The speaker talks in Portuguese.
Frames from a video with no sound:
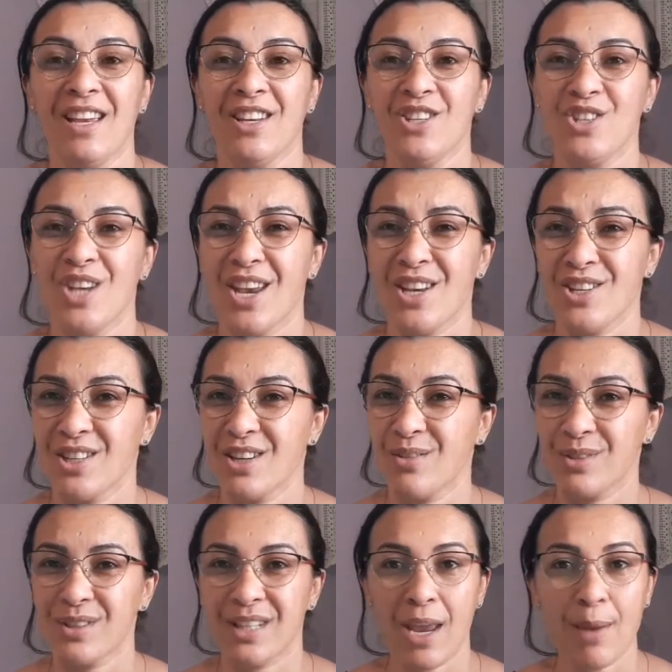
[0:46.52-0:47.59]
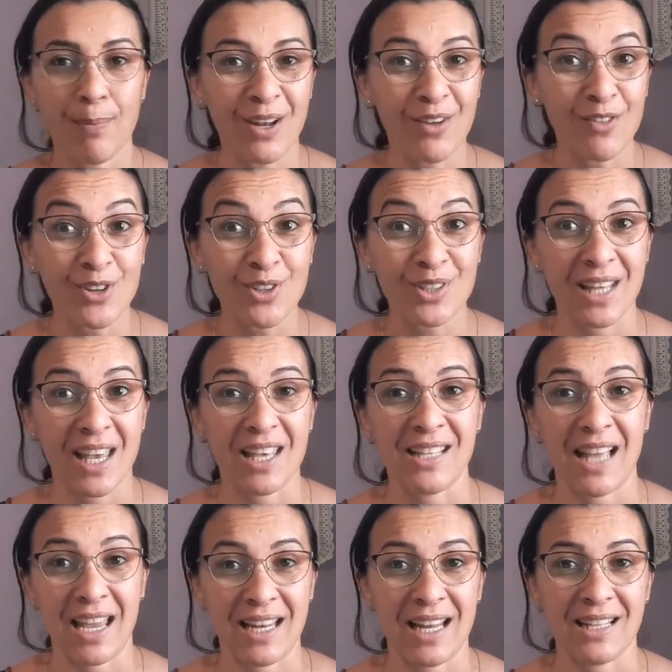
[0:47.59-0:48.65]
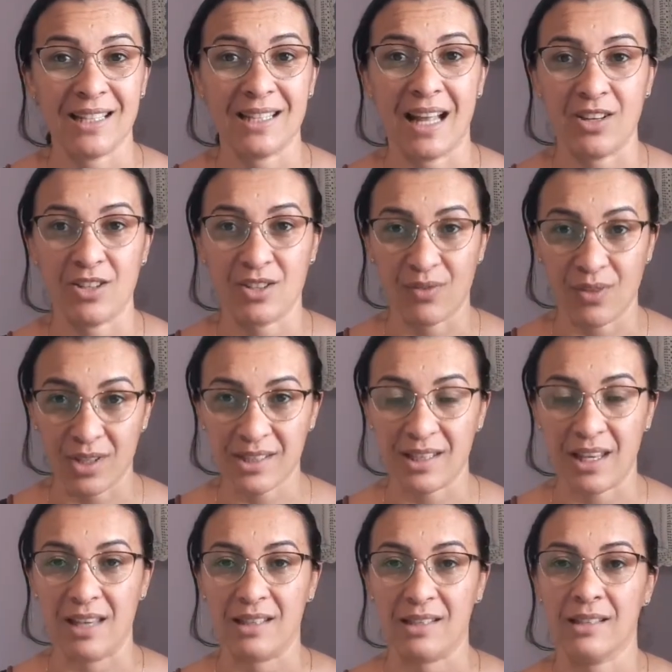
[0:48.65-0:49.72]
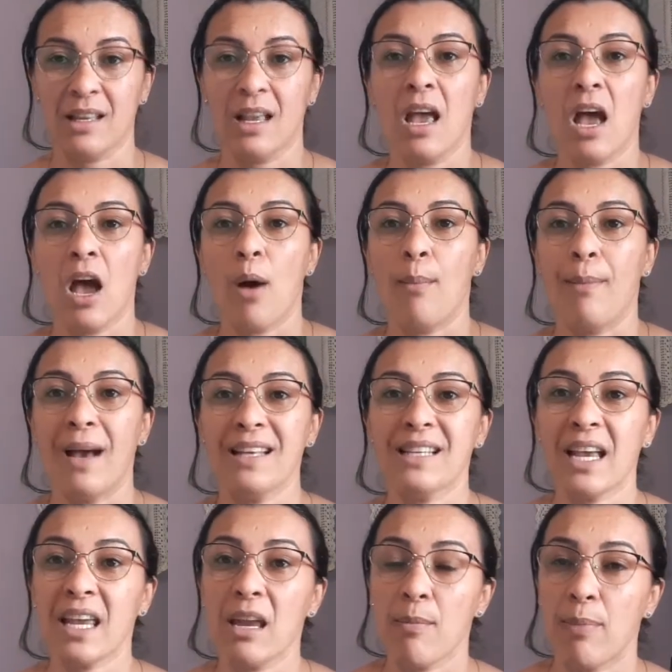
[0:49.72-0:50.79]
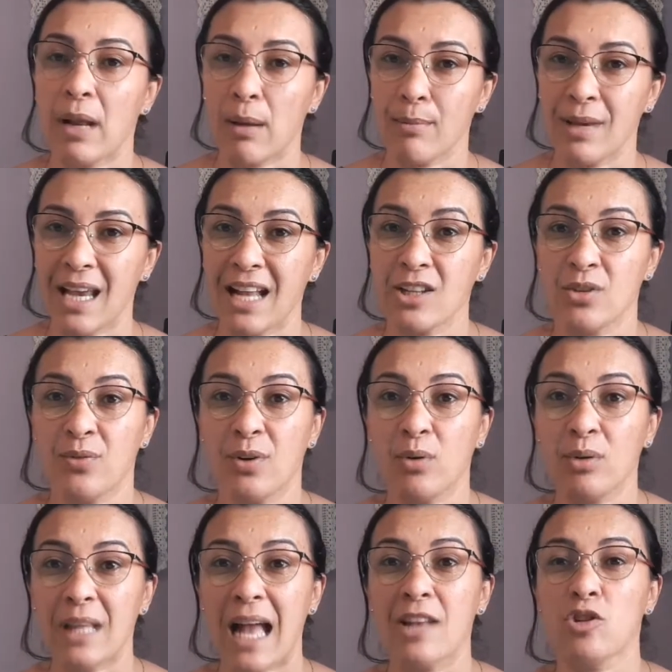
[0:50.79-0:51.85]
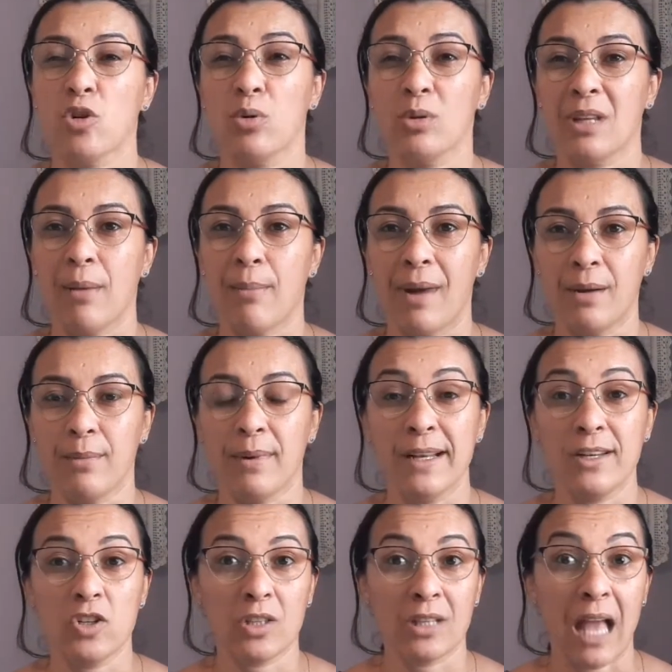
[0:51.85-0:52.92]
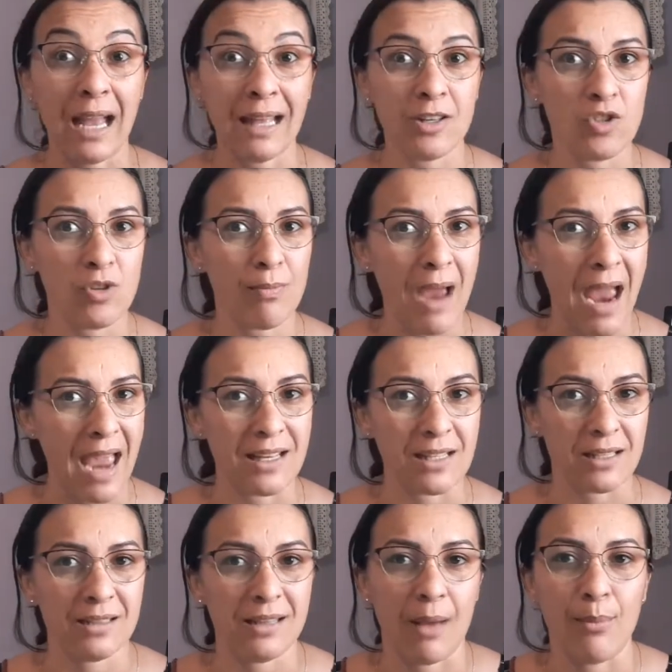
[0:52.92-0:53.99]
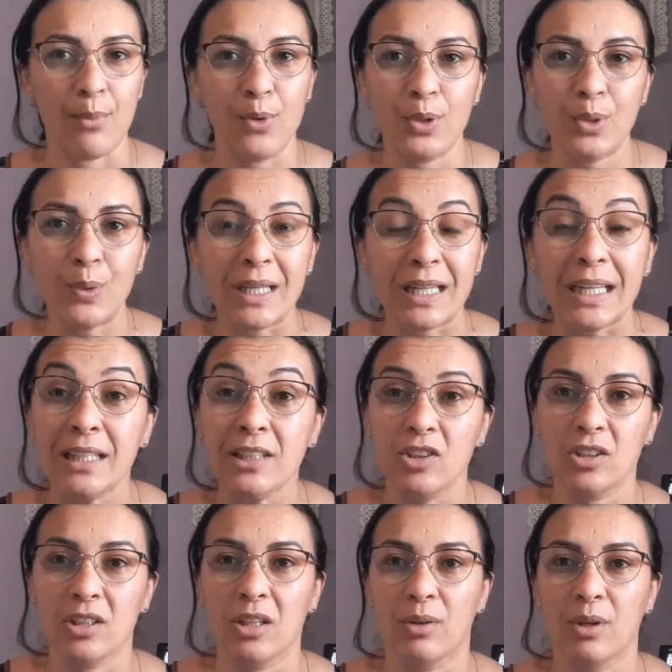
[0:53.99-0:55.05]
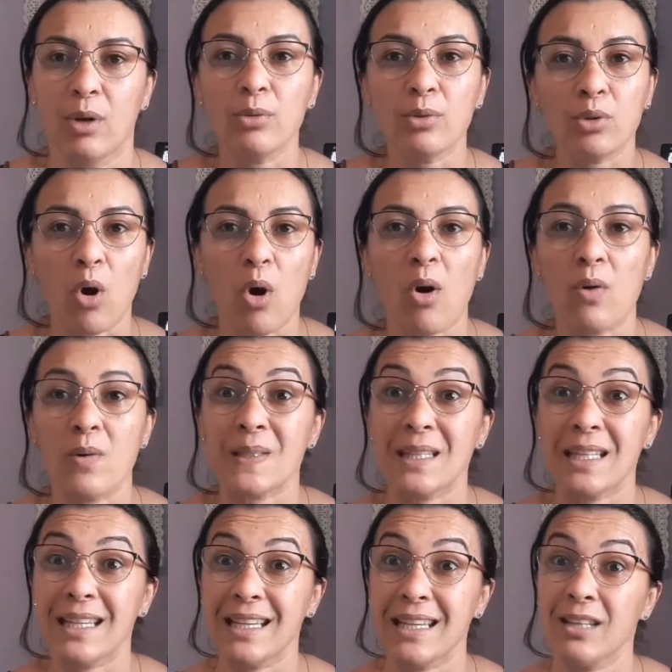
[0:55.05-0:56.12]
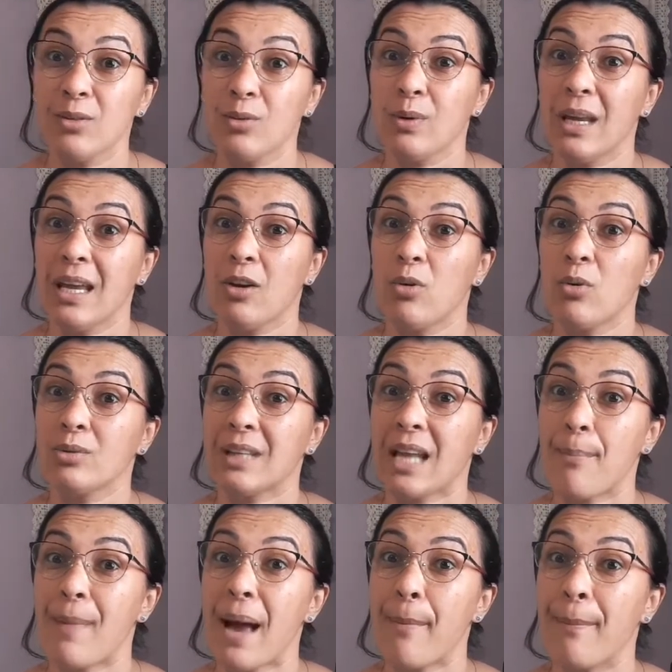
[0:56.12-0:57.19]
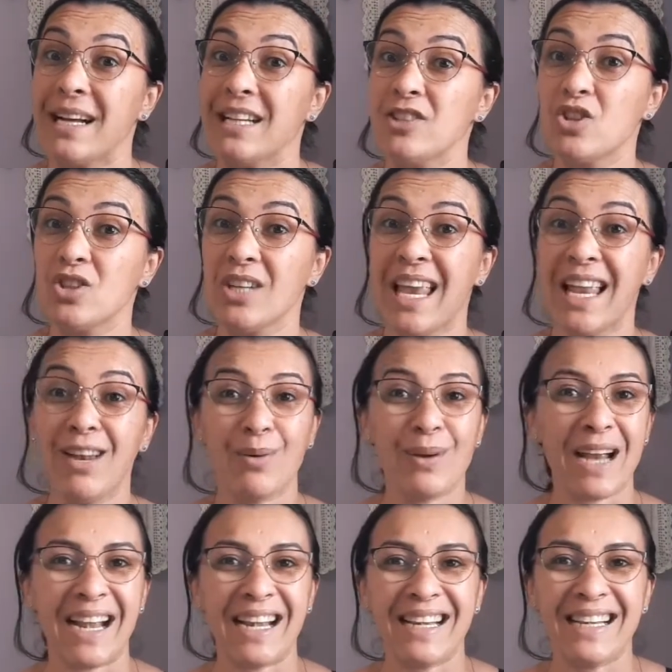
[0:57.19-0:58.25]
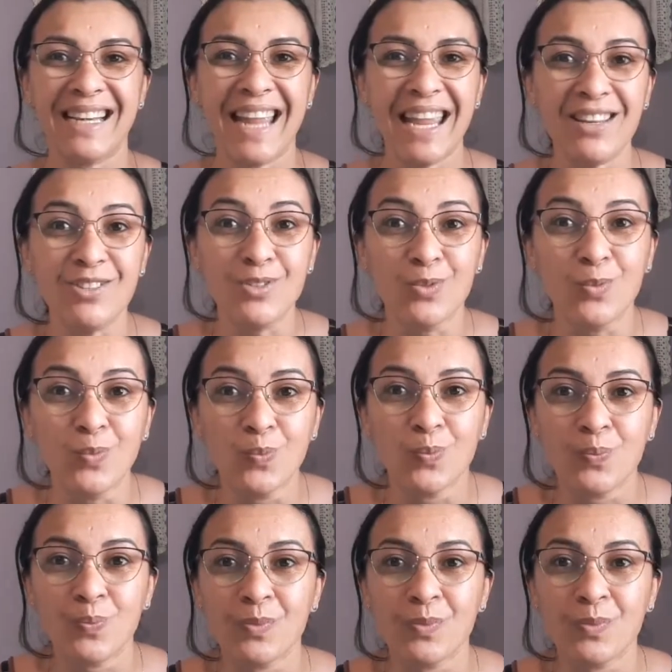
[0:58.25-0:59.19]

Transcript: Gente, não sei para vocês aí na cidade de vocês, mas aqui, para mim, a dificuldade de encontrar barbante está demais, está muito grande. Eu não tô conseguindo encontrar barbante em lugar nenhum.